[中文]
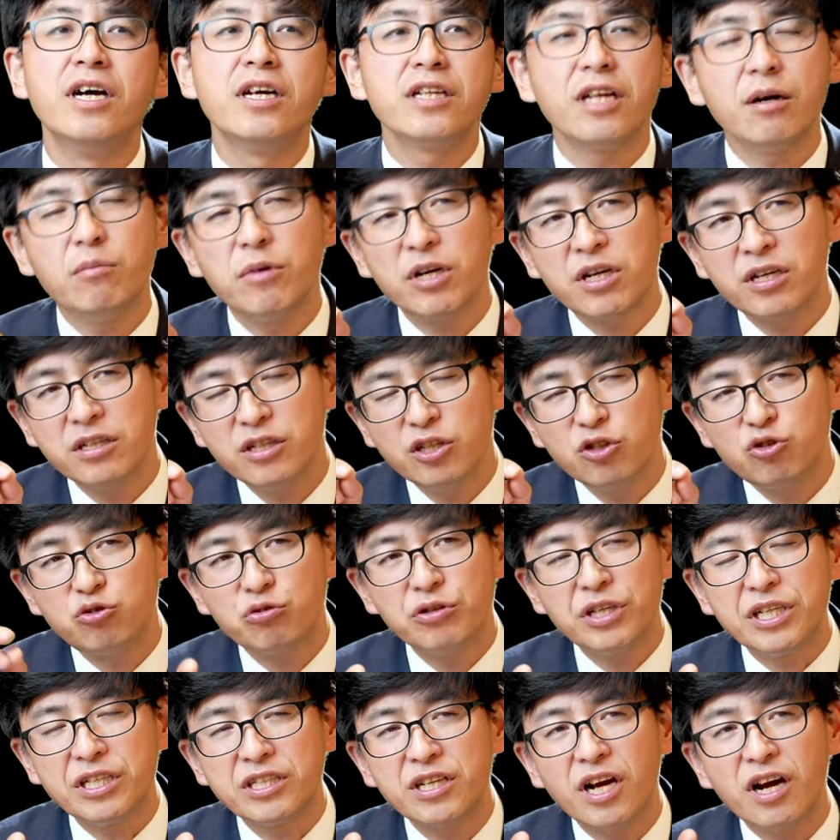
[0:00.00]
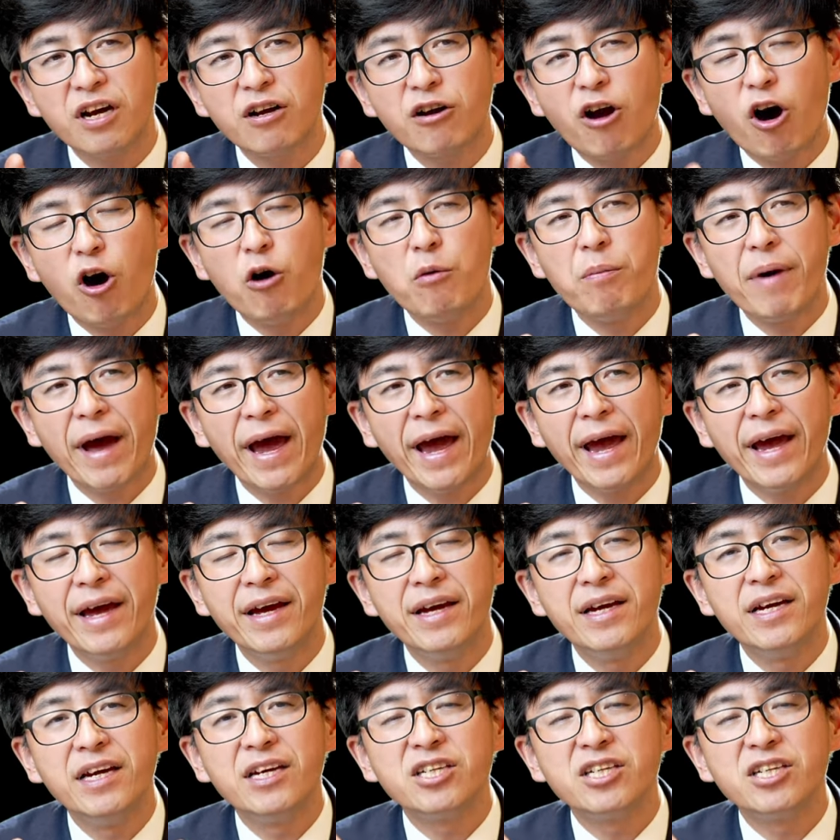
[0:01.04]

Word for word: 他们可能嘴上告白，